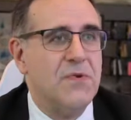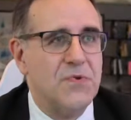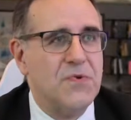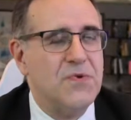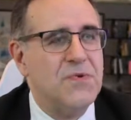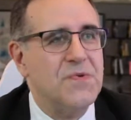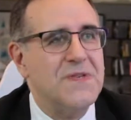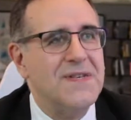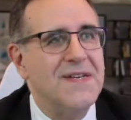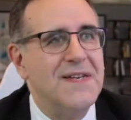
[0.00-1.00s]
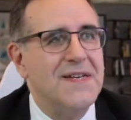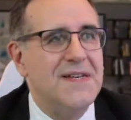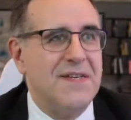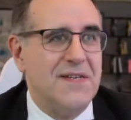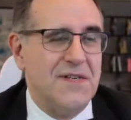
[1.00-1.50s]
autre chose
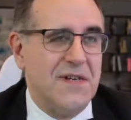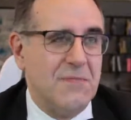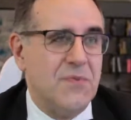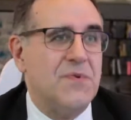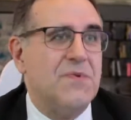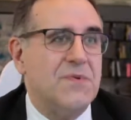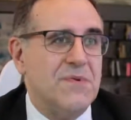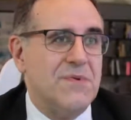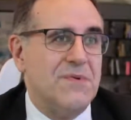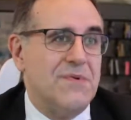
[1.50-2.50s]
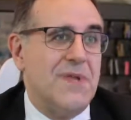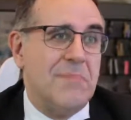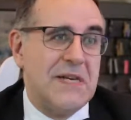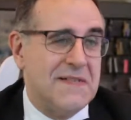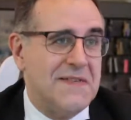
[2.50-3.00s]
et généralement
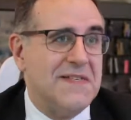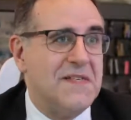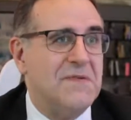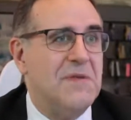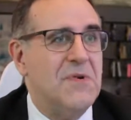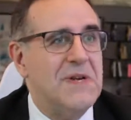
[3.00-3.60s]
d'apprécier ces films.